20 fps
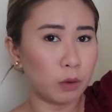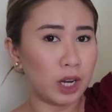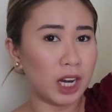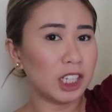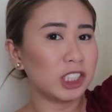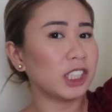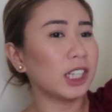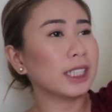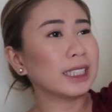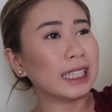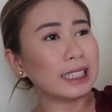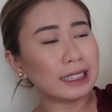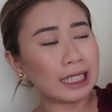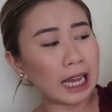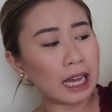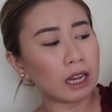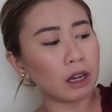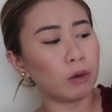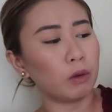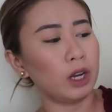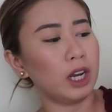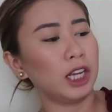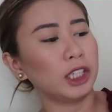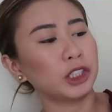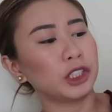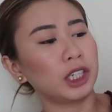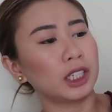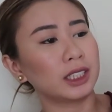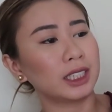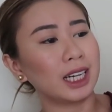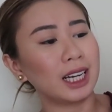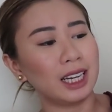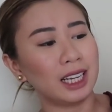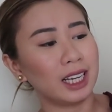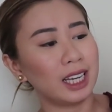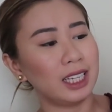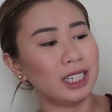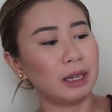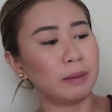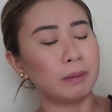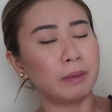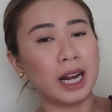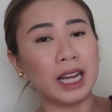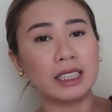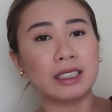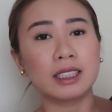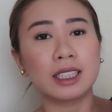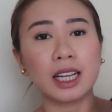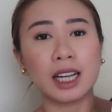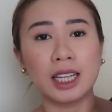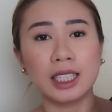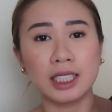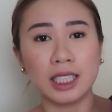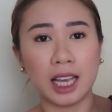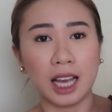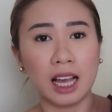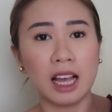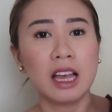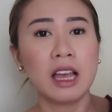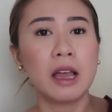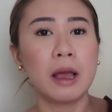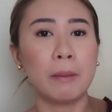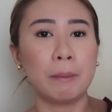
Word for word: Wala siyang patak, wala siyang nakalagay na brand sa kanya.